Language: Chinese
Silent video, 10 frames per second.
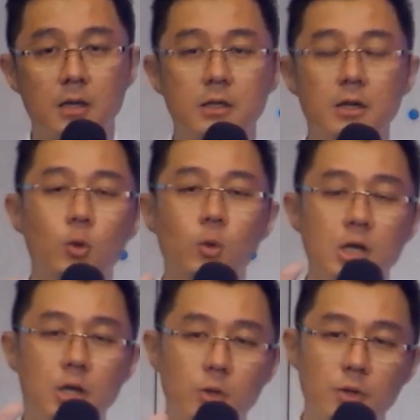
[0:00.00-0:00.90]
你要过
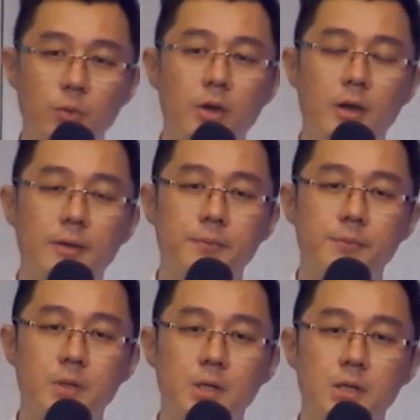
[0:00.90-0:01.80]
了六个月，
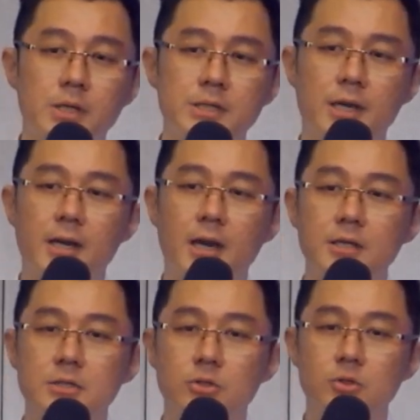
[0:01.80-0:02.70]
你才开
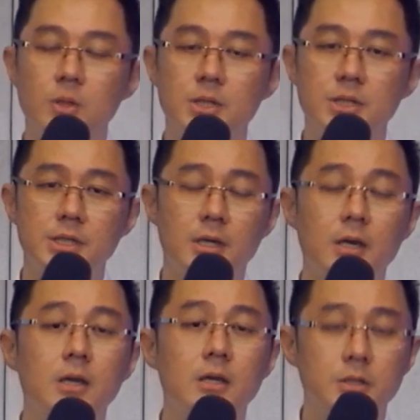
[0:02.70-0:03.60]
始做一
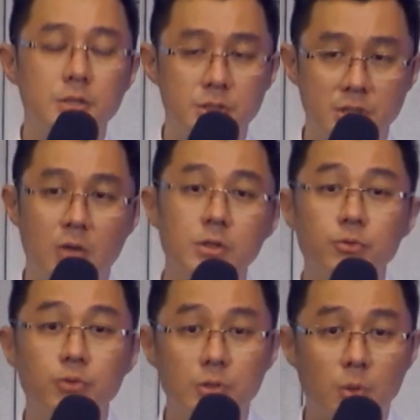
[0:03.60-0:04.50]
些小的
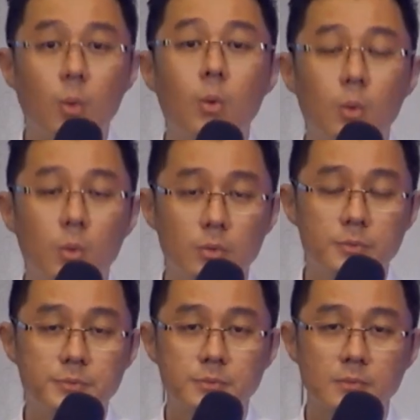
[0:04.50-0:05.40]
运动。
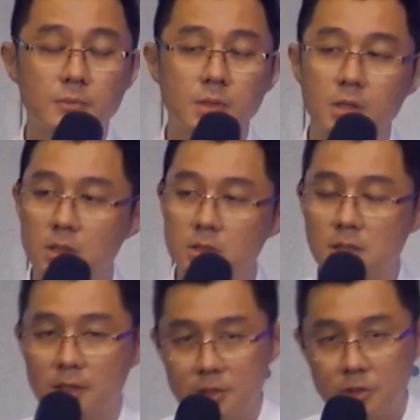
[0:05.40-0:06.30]
可是
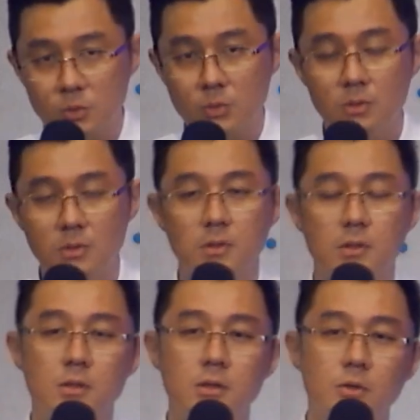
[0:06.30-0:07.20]
感谢主，
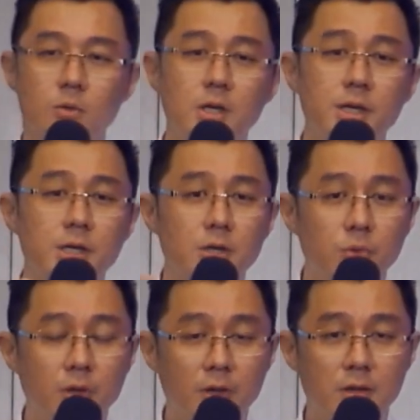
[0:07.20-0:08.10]
过了一个
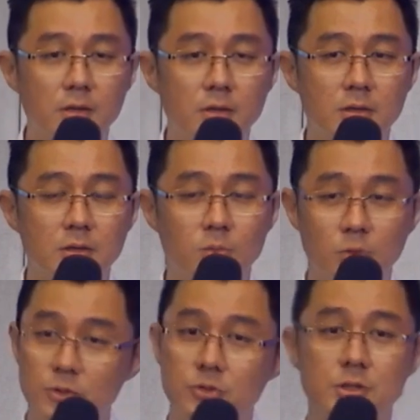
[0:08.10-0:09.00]
月，
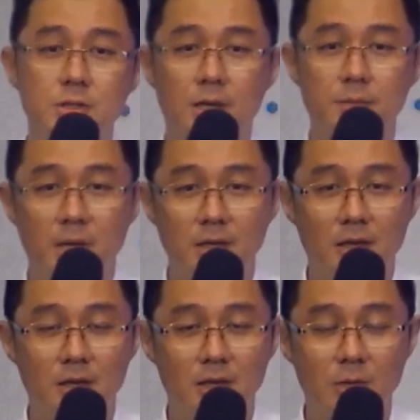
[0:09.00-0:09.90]
我就去上班
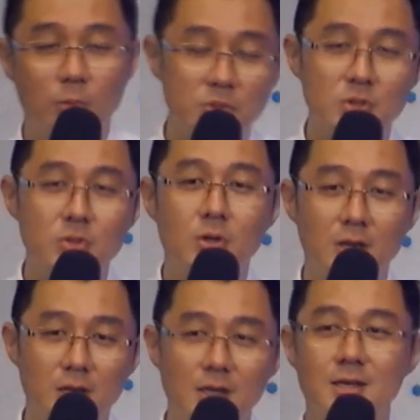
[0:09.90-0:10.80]
了。啊，我不是说
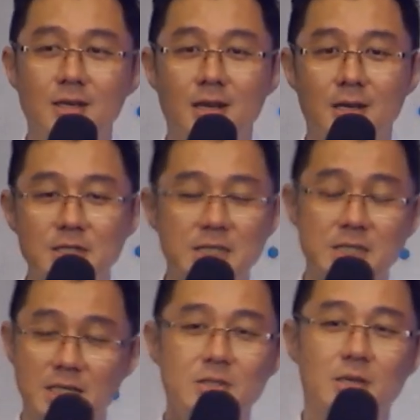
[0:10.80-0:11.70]
很紧
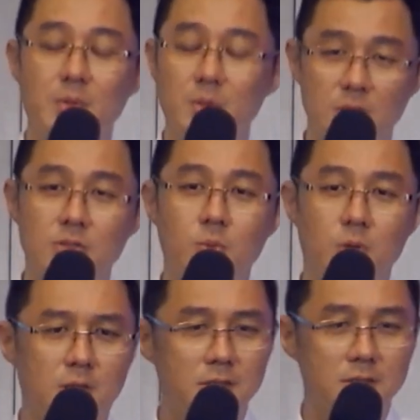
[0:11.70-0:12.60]
张要上班，可是我
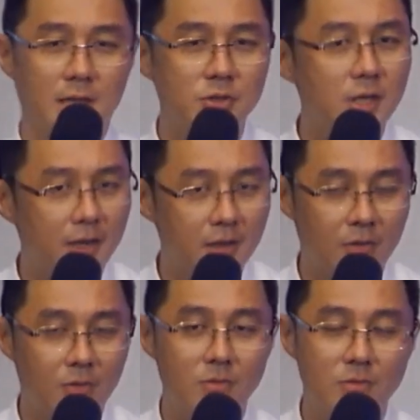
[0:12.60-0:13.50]
感觉良
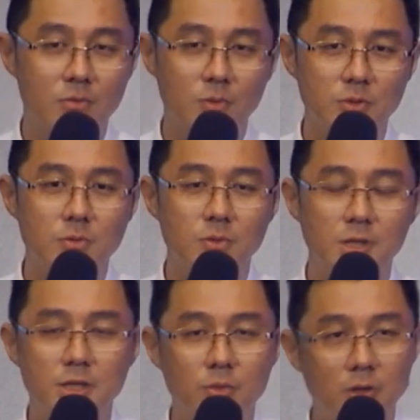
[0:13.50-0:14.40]
好，我就
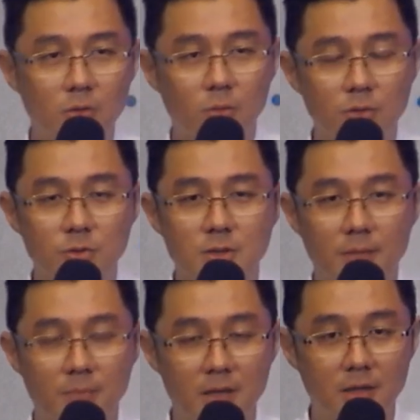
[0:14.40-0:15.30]
一个月后我就
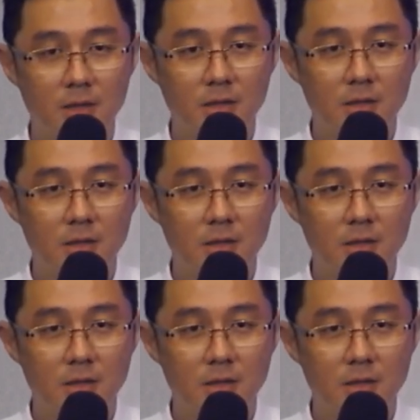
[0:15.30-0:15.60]
上班了。